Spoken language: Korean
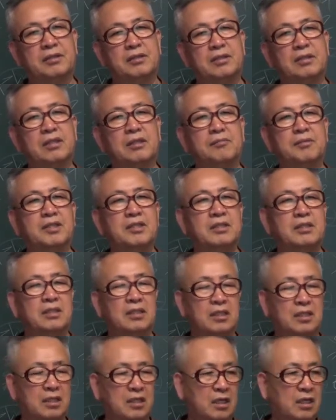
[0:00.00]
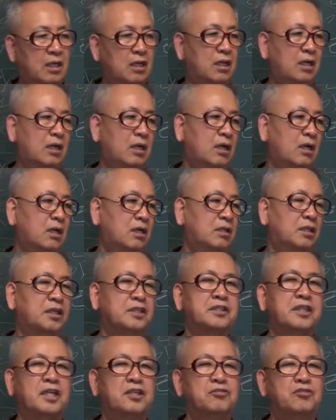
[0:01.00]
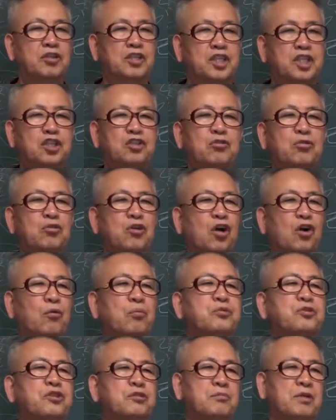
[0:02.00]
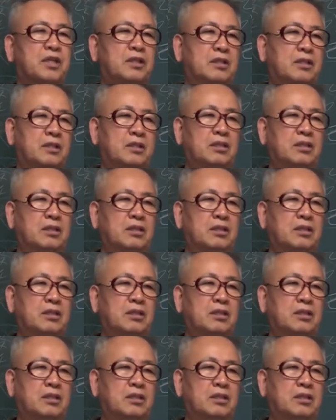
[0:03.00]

그러면 어, 내 사주에 기토가 없으면